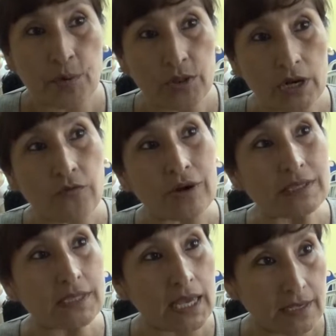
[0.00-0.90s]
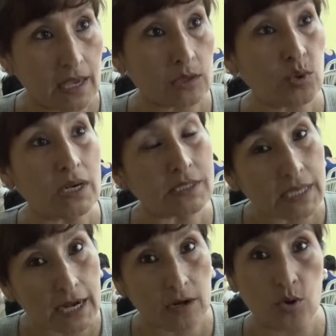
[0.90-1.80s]
poder ofrecer y
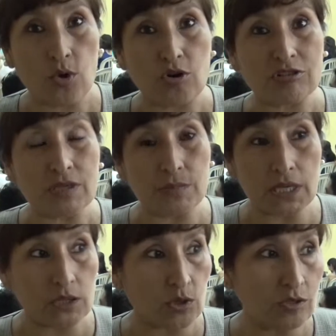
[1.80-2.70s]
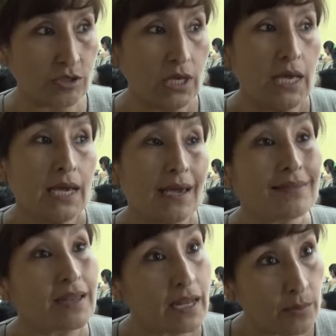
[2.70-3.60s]
actualizar los conocimientos que
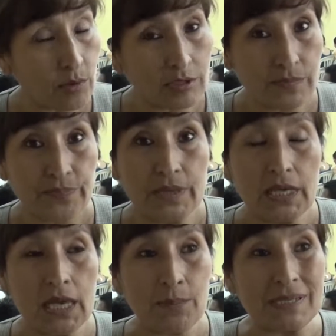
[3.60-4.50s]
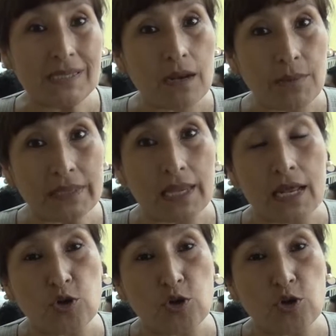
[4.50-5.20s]
tenemos y especialmente la